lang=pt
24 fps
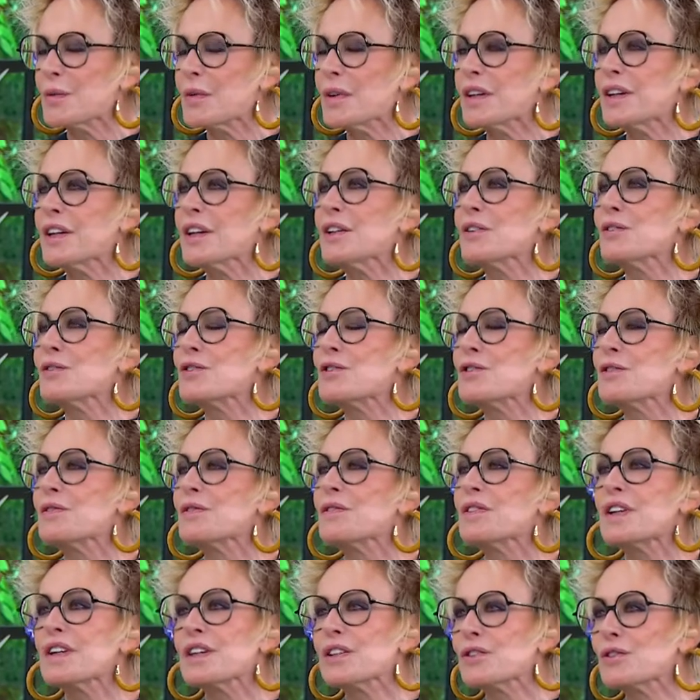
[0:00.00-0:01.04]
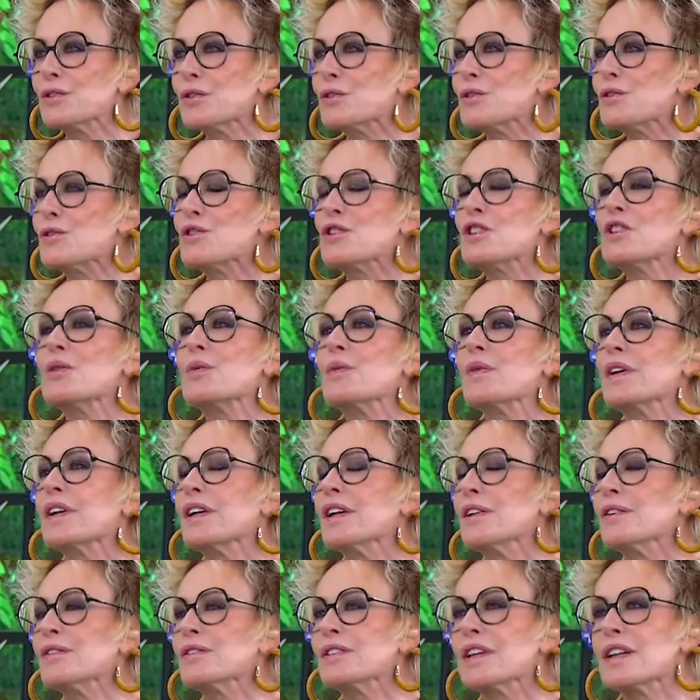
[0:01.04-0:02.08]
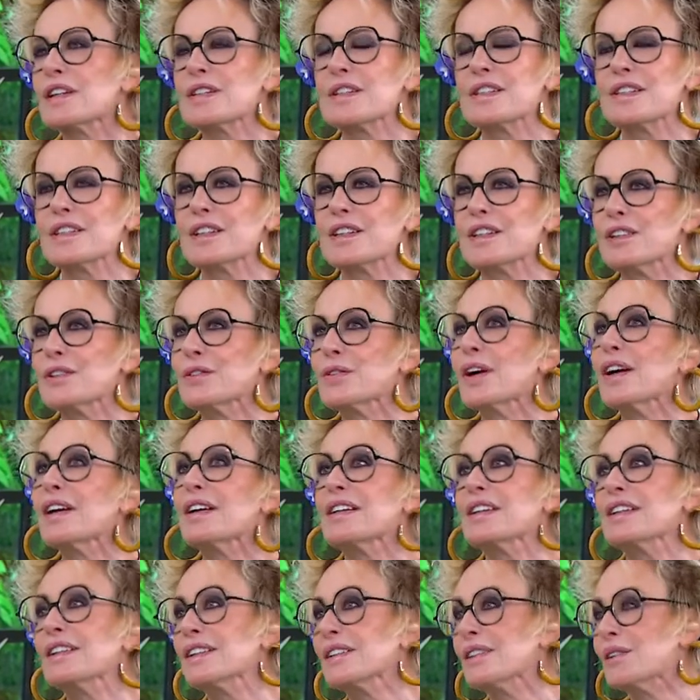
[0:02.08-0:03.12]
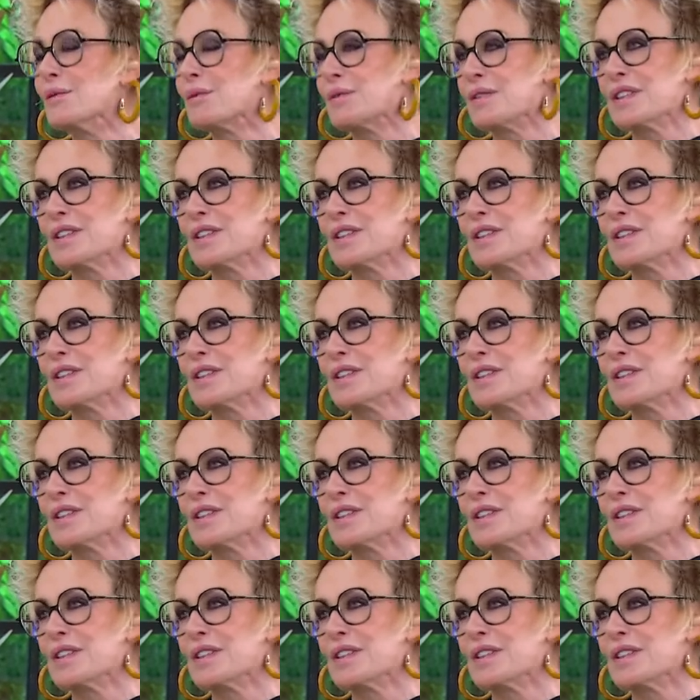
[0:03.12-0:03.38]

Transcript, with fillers: Pra quem não te vê todo dia, pra quem não tá te seguindo ainda, porque